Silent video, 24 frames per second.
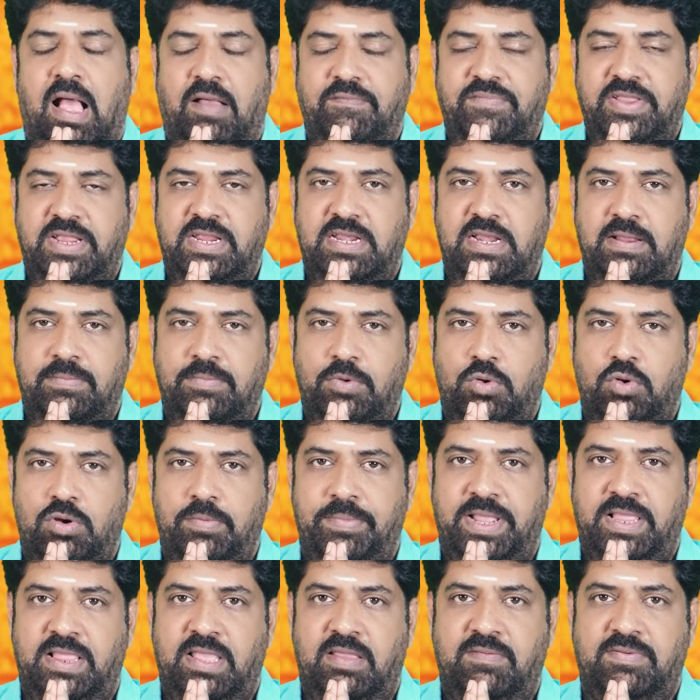அவிக்னம்
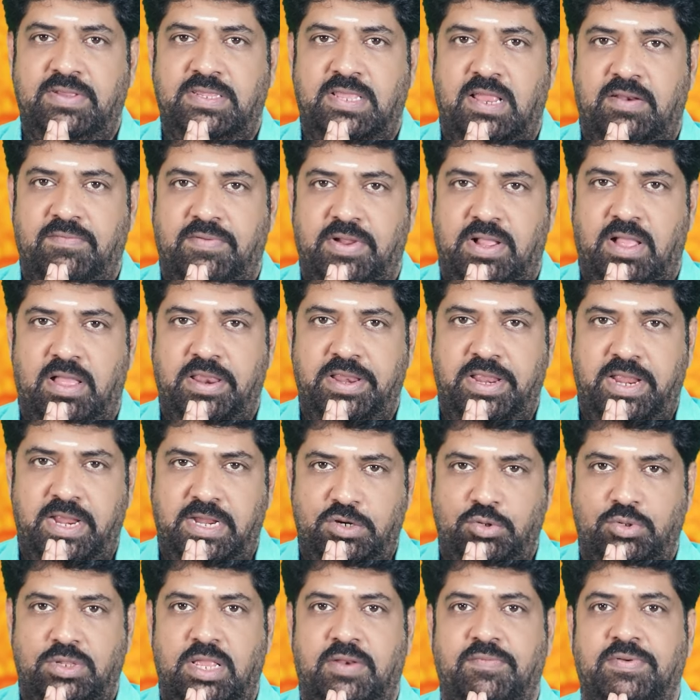குருமே தேவ
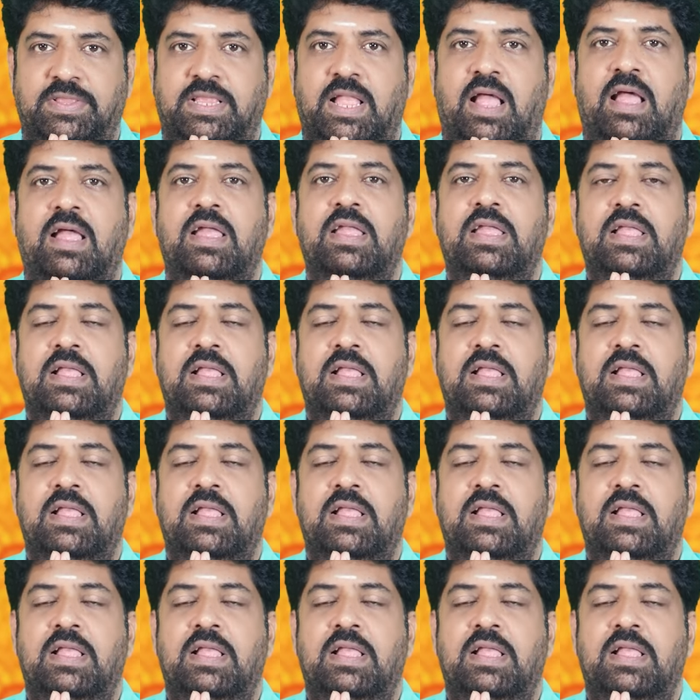சர்வகாரியேஷு சர்வதா